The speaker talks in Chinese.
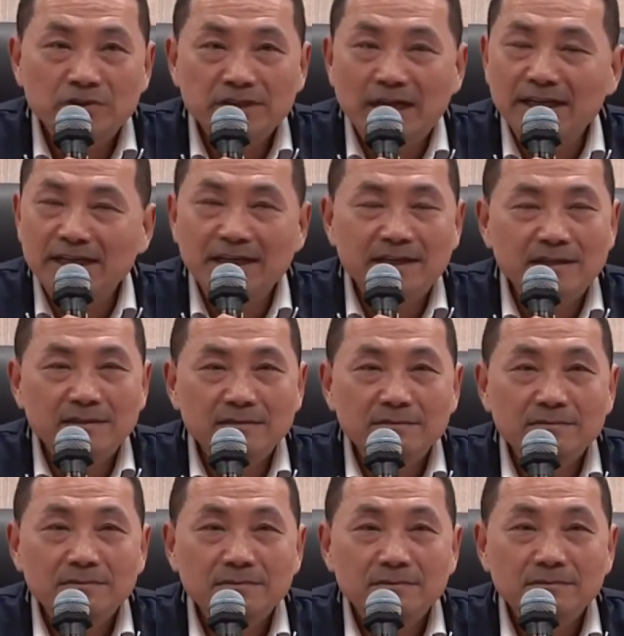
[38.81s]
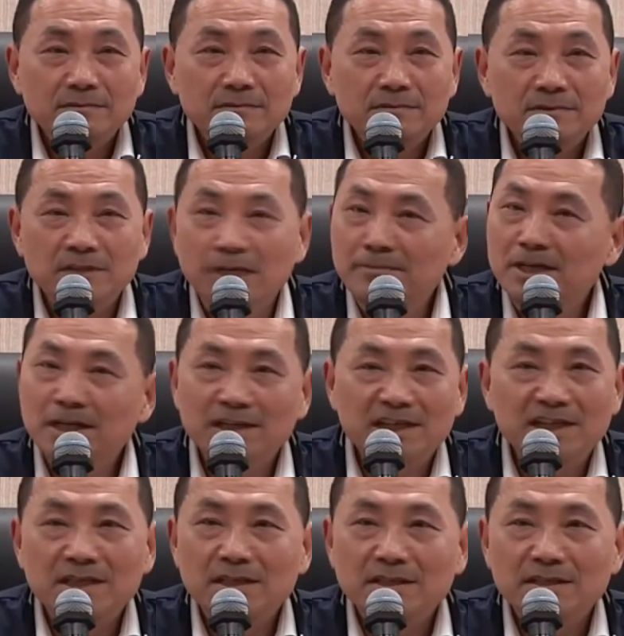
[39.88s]
国家利益、人民
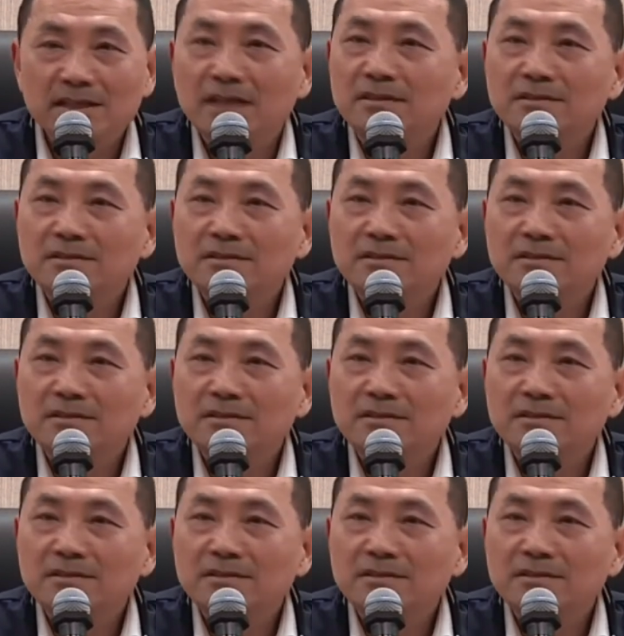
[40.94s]
的利益